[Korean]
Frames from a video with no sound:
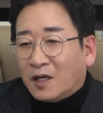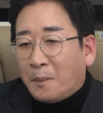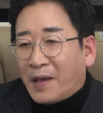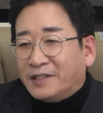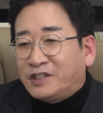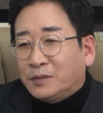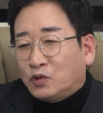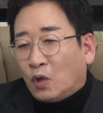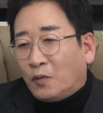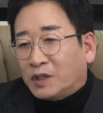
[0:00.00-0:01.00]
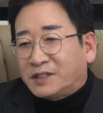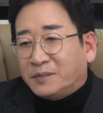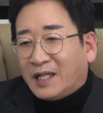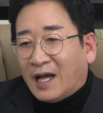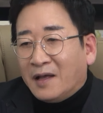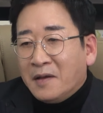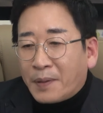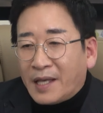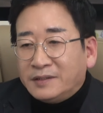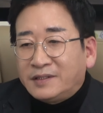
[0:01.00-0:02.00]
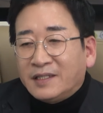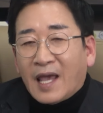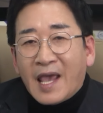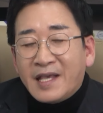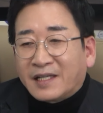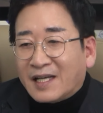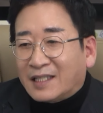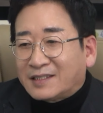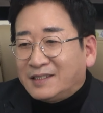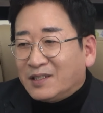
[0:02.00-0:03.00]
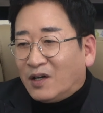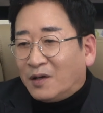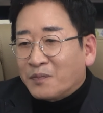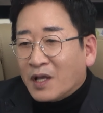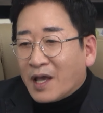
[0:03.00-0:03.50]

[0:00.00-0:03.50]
그럼 벤츠부터 보겠습니다. 벤츠 A클래스죠.